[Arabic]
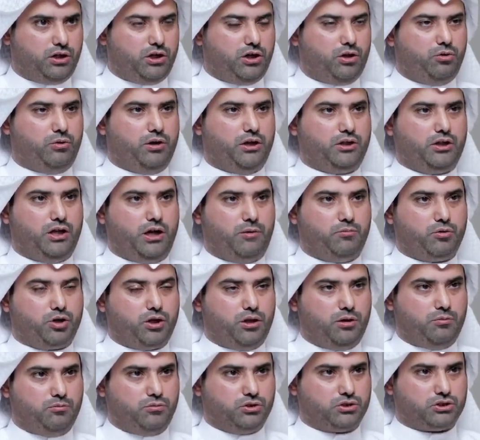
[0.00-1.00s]
ودعم
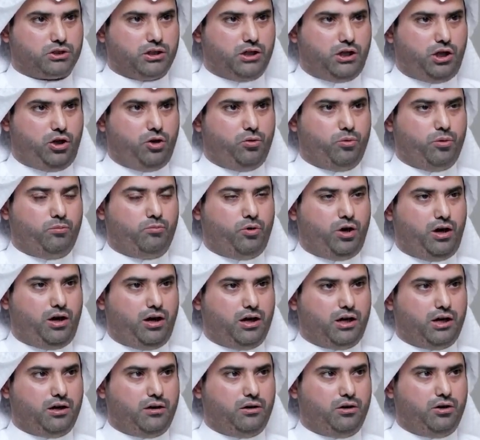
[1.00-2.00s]
كل مصلح
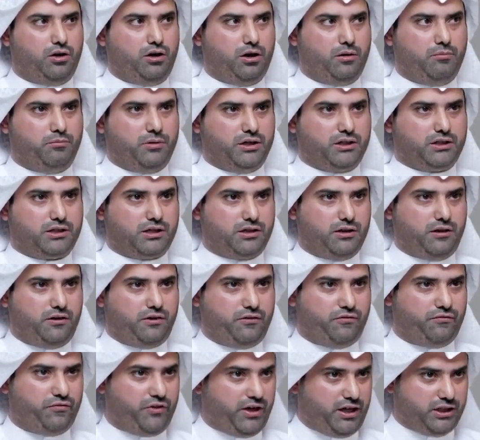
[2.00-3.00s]
ومعاقبه
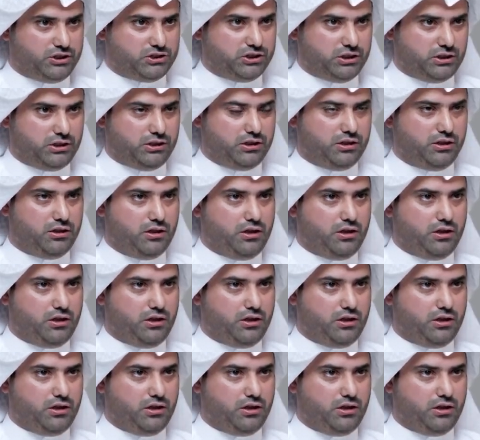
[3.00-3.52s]
كل فاسد.